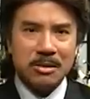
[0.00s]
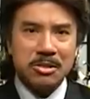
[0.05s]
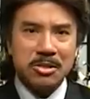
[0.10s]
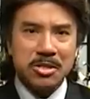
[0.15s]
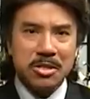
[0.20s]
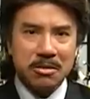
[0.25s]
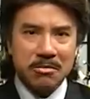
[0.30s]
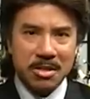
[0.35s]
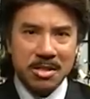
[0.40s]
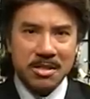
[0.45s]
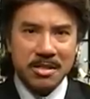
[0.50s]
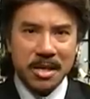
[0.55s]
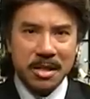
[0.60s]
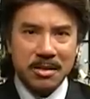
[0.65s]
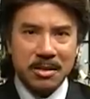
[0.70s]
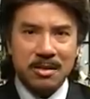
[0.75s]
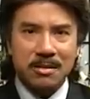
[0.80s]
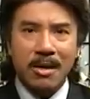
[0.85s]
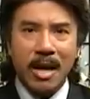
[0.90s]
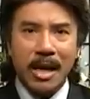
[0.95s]
Chương trình sẽ
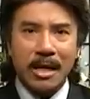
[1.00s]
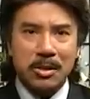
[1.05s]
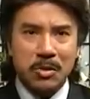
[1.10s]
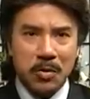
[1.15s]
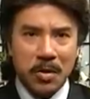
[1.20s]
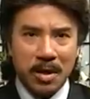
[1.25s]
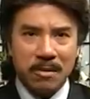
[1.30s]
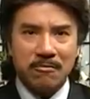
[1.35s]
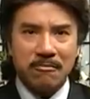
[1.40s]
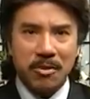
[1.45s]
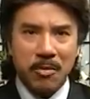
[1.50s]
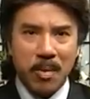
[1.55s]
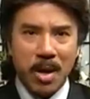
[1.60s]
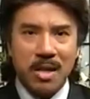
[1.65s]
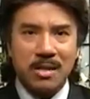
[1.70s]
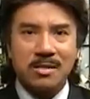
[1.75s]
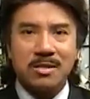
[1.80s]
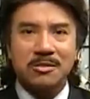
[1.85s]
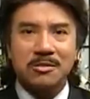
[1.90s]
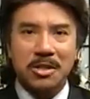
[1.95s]
được Đại truyền hình
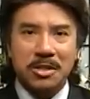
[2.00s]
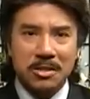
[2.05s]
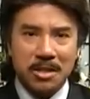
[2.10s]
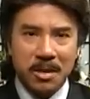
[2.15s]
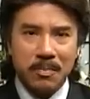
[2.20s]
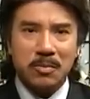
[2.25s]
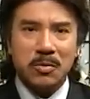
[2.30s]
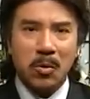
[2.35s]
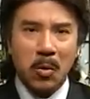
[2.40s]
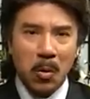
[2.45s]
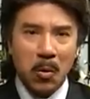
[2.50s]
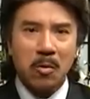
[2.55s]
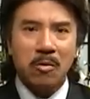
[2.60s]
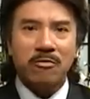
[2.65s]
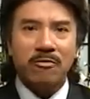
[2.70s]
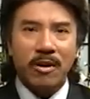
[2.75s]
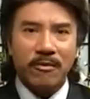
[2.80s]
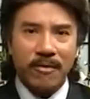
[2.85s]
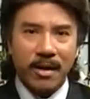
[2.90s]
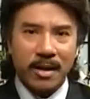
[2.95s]
VBS trực tiếp thu
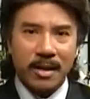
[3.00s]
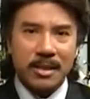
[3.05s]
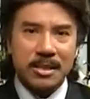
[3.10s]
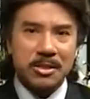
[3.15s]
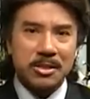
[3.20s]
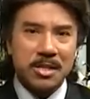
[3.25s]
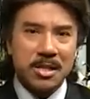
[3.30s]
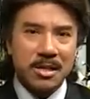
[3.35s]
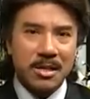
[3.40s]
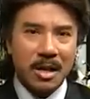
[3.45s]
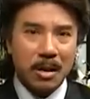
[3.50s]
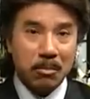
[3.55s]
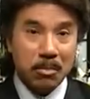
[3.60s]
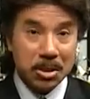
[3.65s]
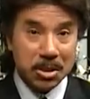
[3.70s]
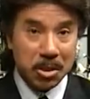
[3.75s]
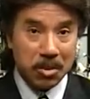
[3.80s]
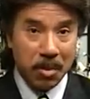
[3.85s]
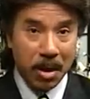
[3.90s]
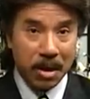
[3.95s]
và phát hình trên
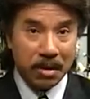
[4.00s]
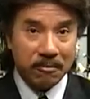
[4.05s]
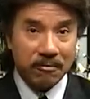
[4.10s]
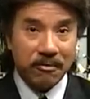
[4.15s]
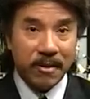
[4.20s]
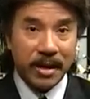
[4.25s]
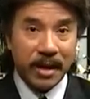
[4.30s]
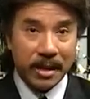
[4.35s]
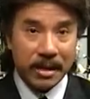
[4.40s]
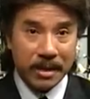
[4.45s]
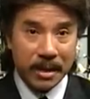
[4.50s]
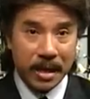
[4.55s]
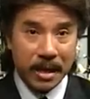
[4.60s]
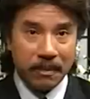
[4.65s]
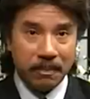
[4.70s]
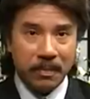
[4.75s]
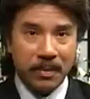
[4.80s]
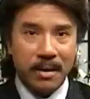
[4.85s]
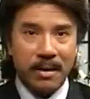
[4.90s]
50 tiểu bang và Canada.